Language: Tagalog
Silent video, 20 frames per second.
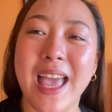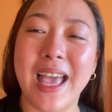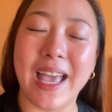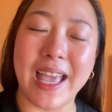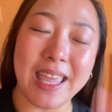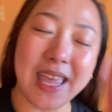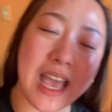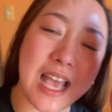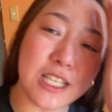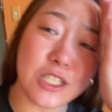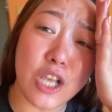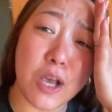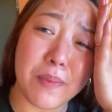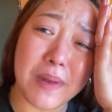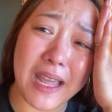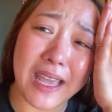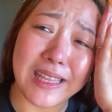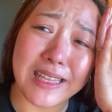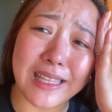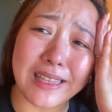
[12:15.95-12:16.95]
Ayan,
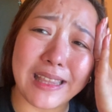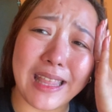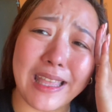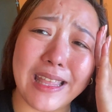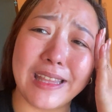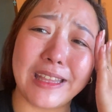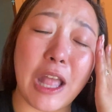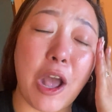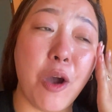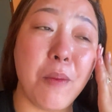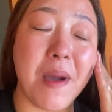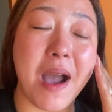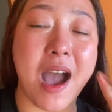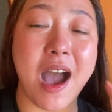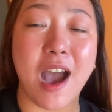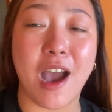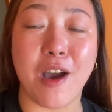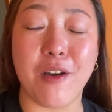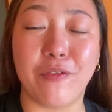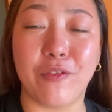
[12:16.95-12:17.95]
sobrang init na init ako mga
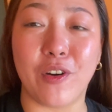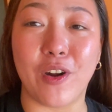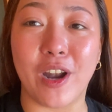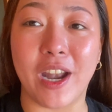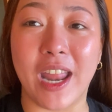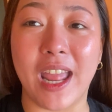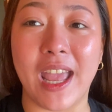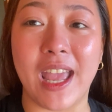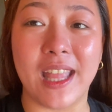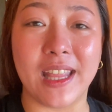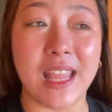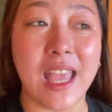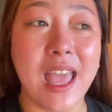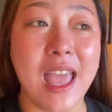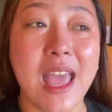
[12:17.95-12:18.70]
ka-forehead.